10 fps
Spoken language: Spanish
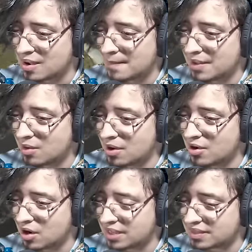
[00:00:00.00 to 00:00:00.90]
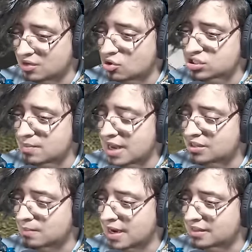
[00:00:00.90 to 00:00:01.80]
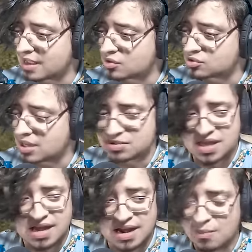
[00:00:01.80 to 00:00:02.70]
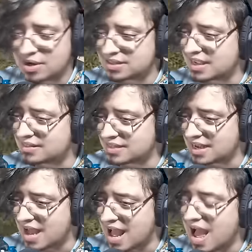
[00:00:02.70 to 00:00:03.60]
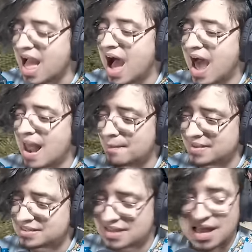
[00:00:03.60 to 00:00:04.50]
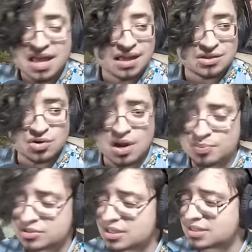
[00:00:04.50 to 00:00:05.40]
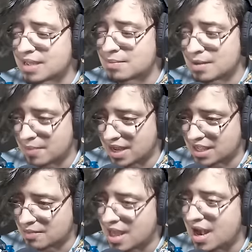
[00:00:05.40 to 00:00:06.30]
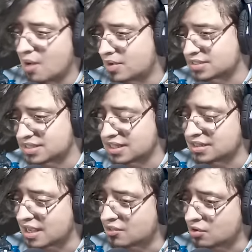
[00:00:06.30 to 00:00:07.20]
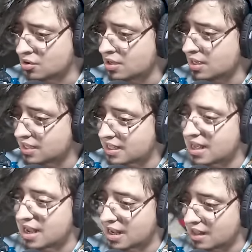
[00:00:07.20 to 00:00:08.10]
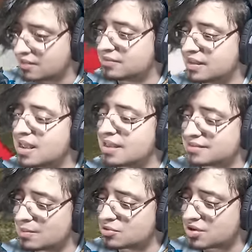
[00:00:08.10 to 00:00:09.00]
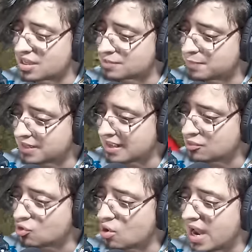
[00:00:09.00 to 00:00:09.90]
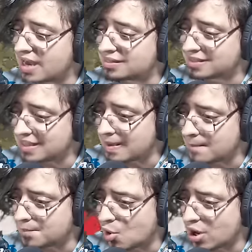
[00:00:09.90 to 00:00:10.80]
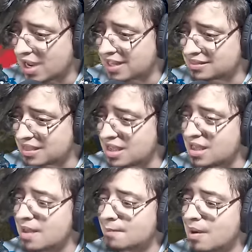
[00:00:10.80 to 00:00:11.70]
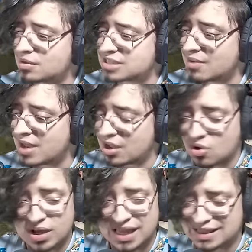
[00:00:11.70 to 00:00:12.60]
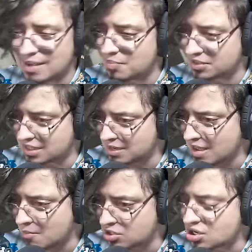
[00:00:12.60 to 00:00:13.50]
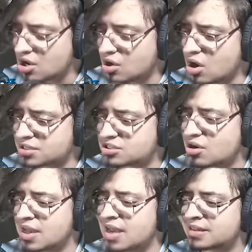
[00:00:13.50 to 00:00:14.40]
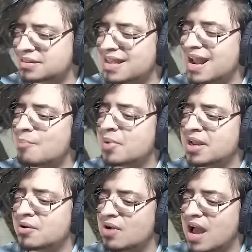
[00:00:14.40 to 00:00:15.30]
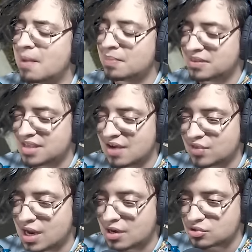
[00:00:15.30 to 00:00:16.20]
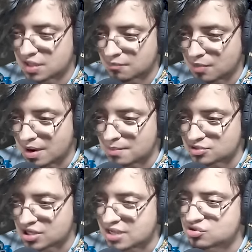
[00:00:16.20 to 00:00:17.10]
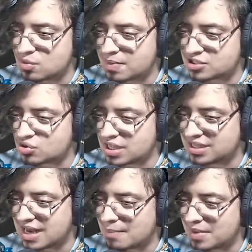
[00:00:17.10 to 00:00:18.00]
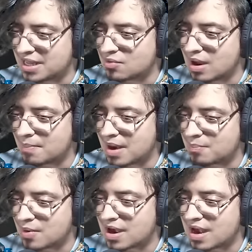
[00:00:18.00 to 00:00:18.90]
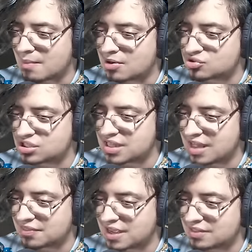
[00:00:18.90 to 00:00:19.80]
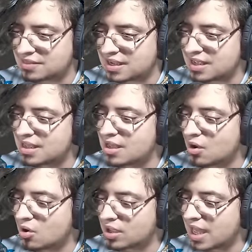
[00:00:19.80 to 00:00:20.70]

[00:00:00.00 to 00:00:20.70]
Pero bueno, gente, no se vale tomar atajos. Tenemos que darle la vuelta entera a la pista. Y yo le puse el timer para que vean, aunque esté editado, que sí estamos respetando el tiempo, gente. Vamos a ver con qué tiempo terminamos con Sonic de la película y al final nos transformaremos en Super Sonic de la película para probar la velocidad, gente. ¿Ok?